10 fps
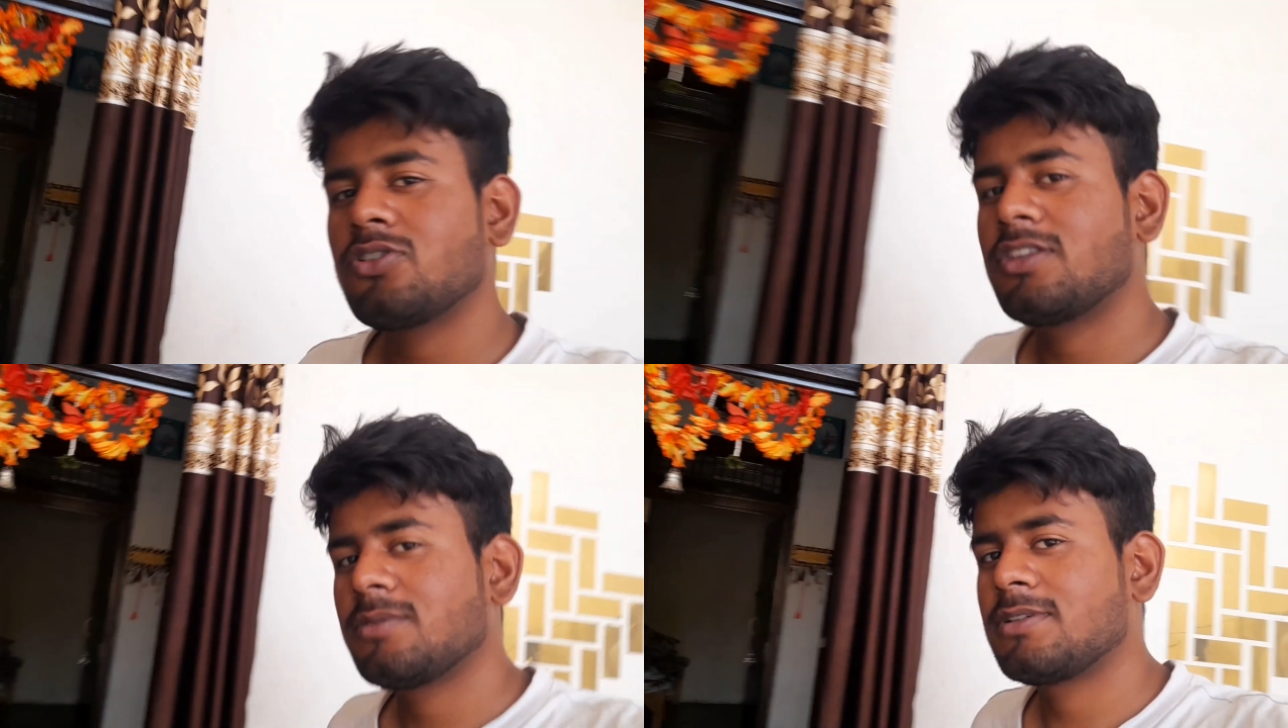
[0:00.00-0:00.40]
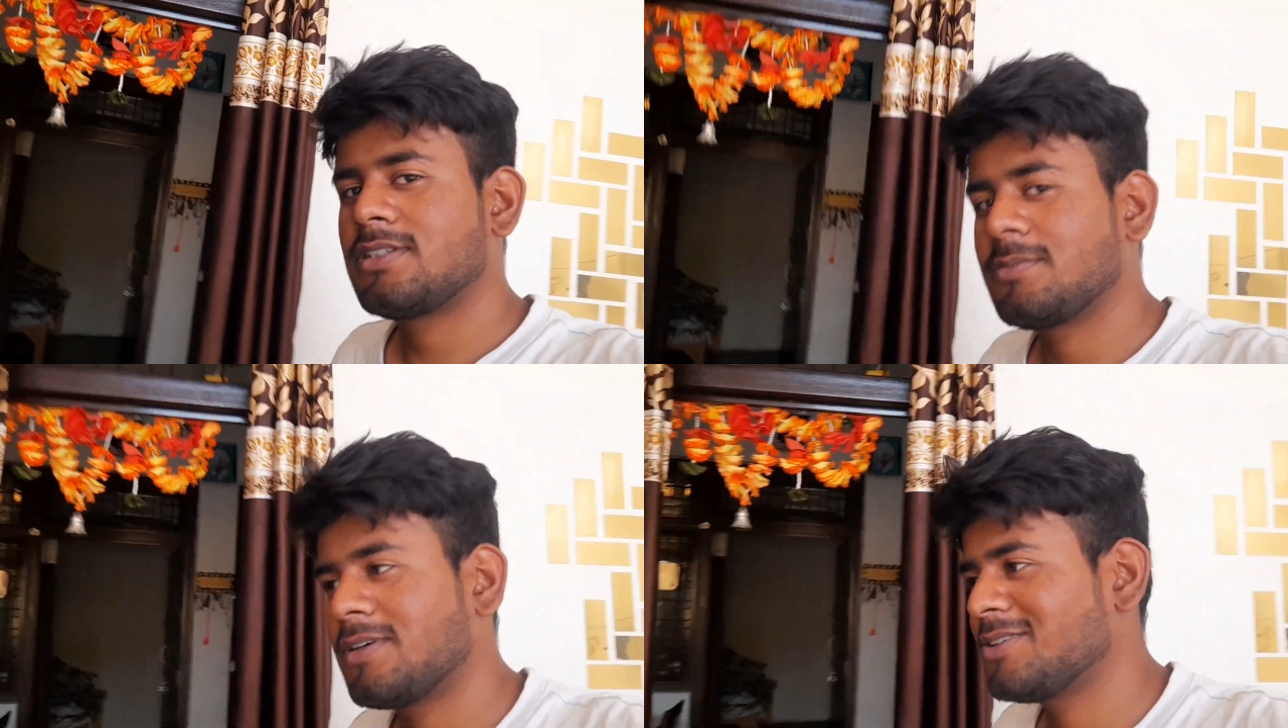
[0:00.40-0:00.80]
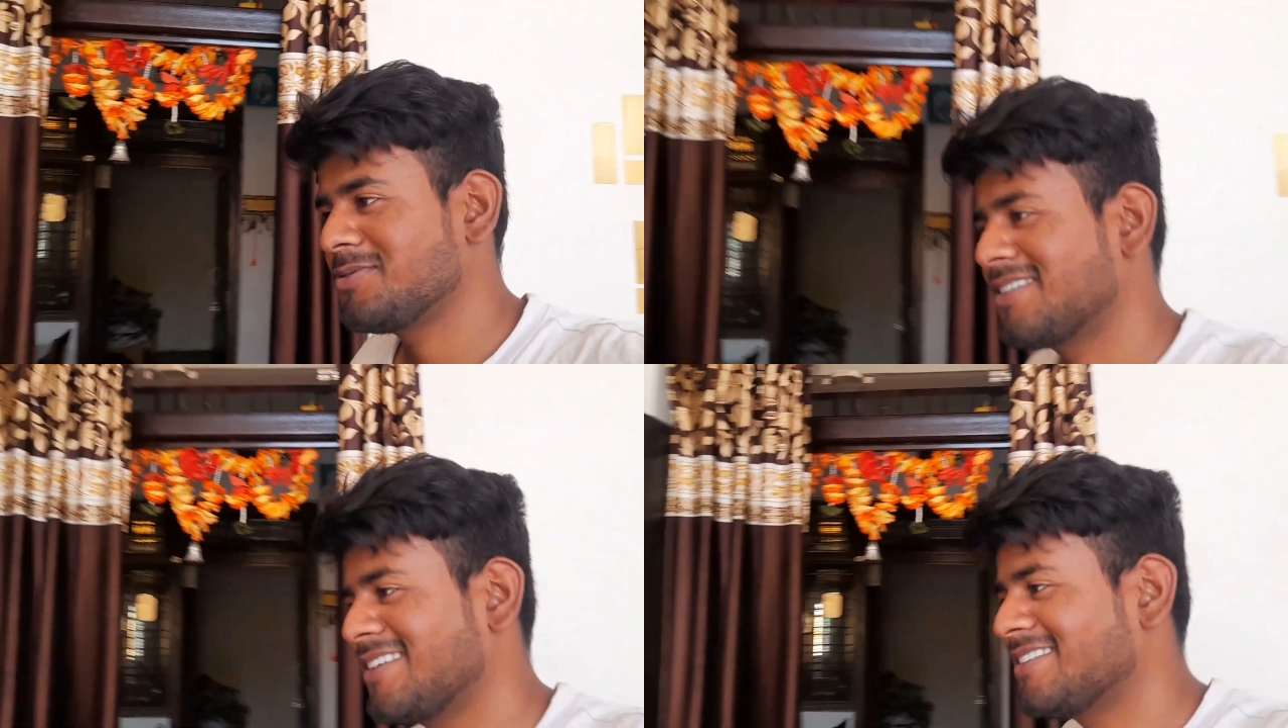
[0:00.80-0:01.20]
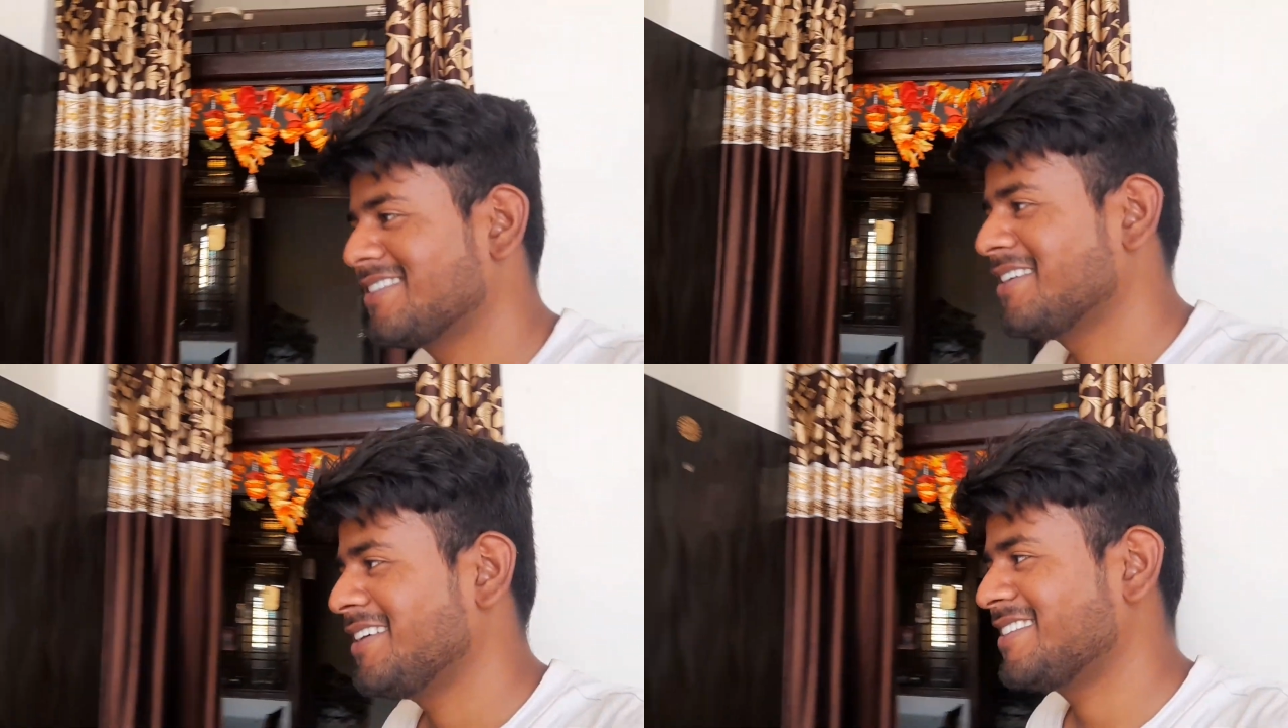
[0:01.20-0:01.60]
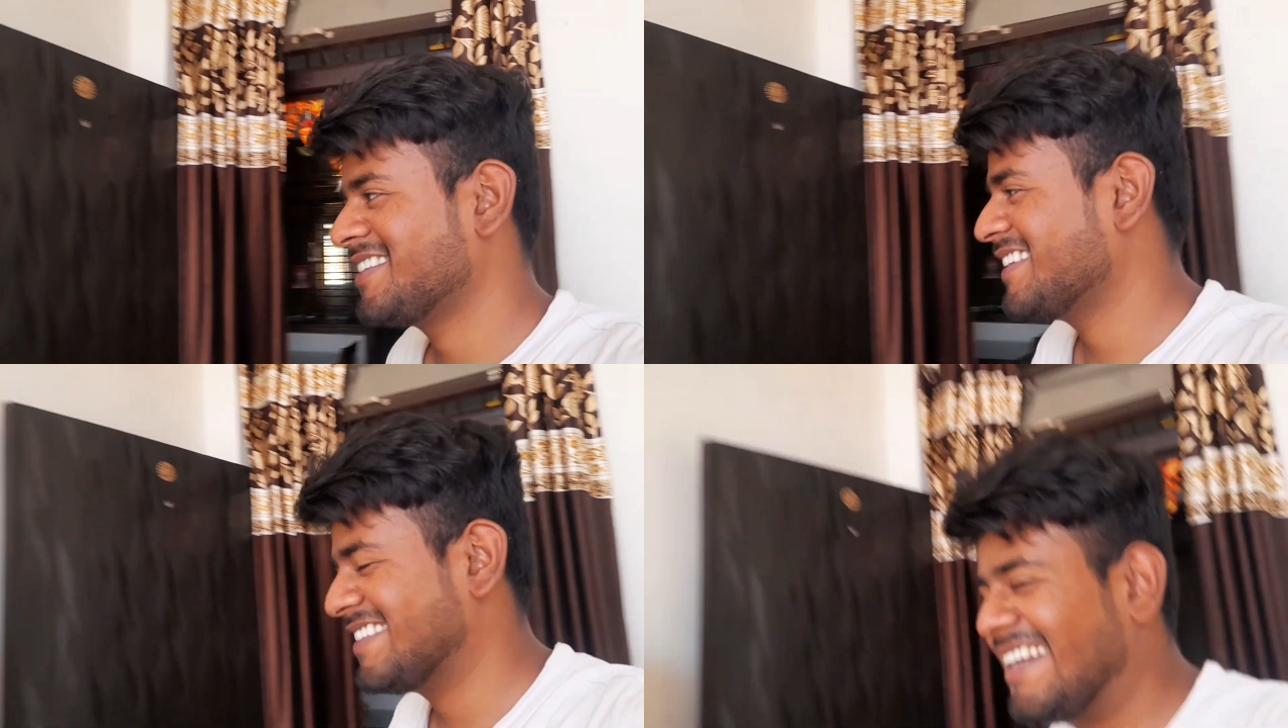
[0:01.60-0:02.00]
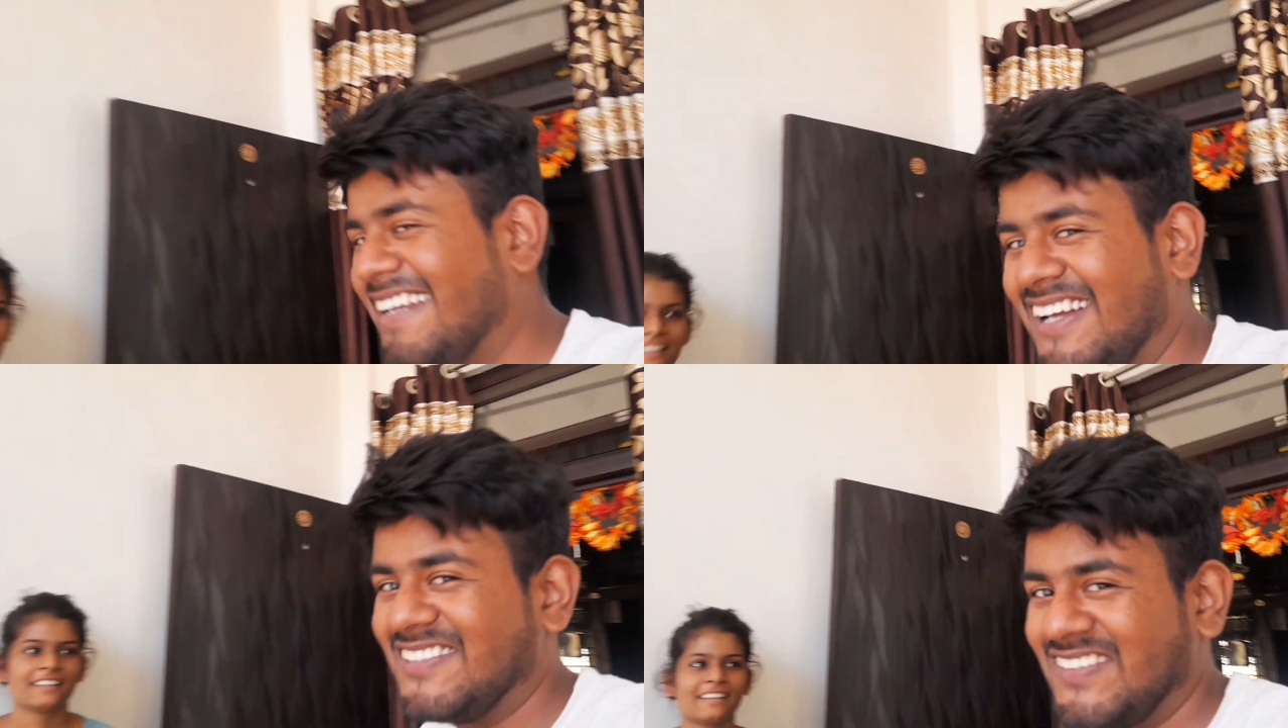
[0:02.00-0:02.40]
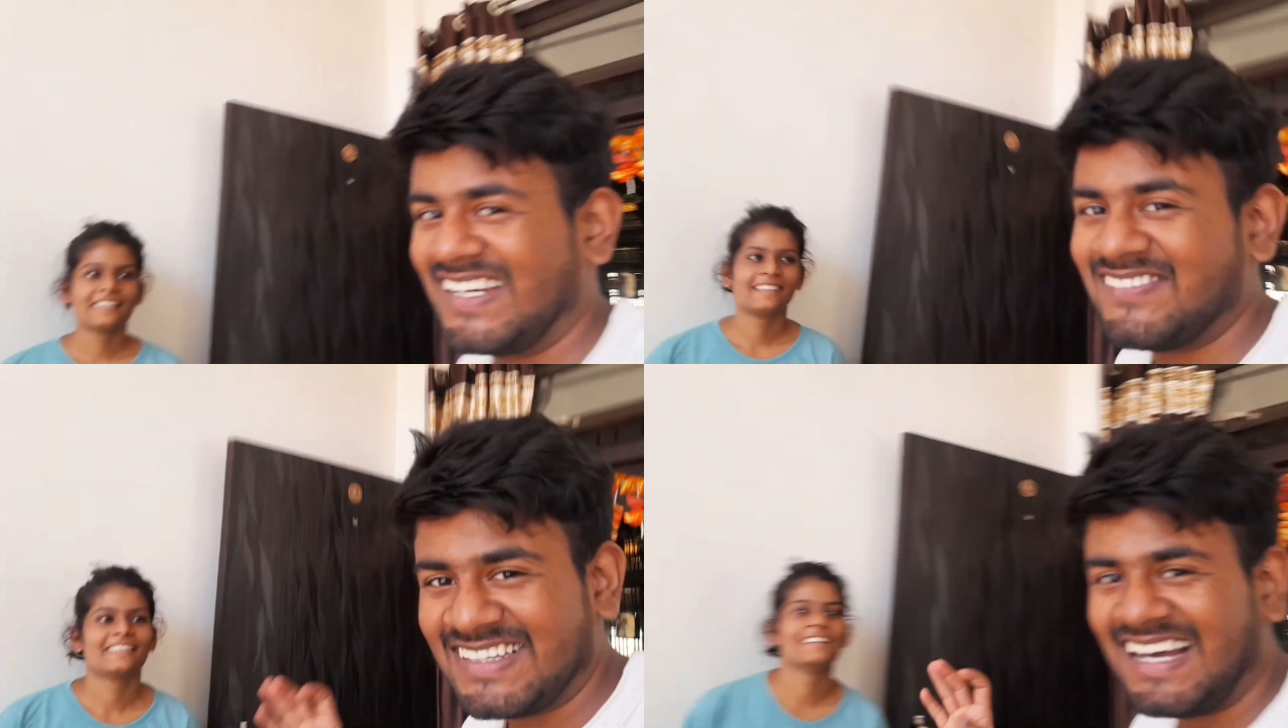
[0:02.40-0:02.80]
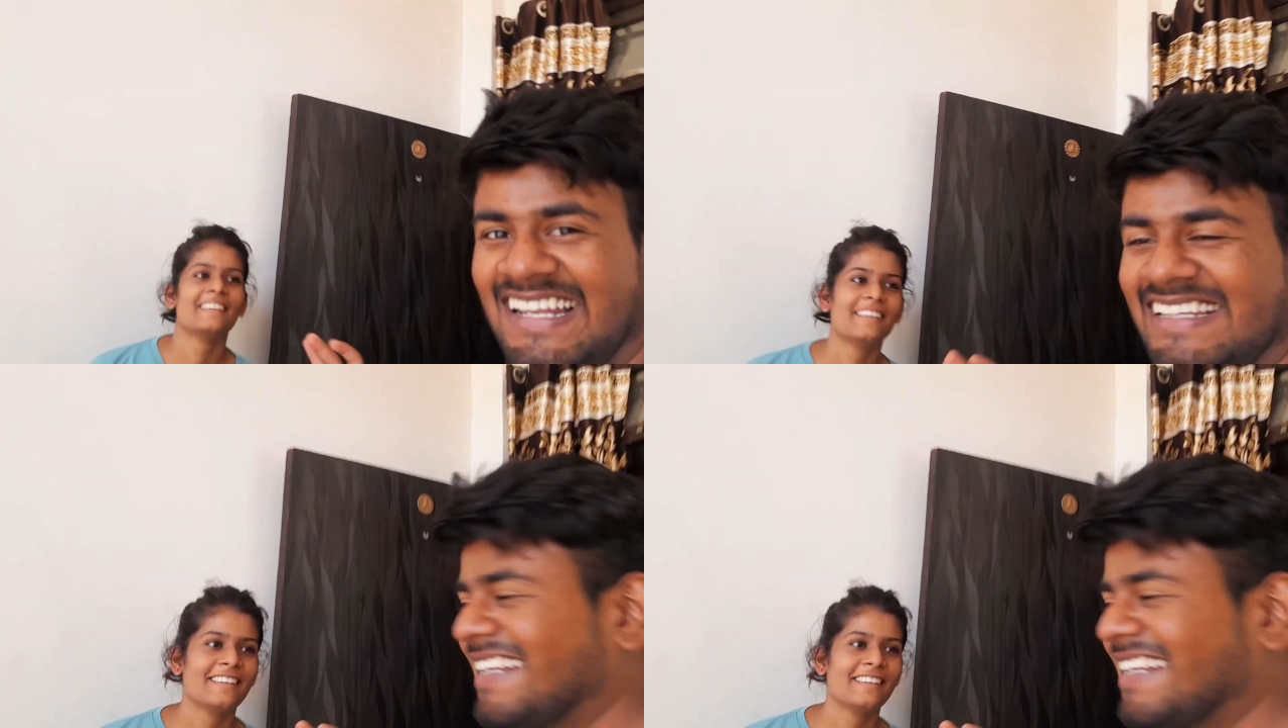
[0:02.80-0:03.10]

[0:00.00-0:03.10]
वो कितने बचे बने हुए इसका रिजल्ट आ चुका है बता नहीं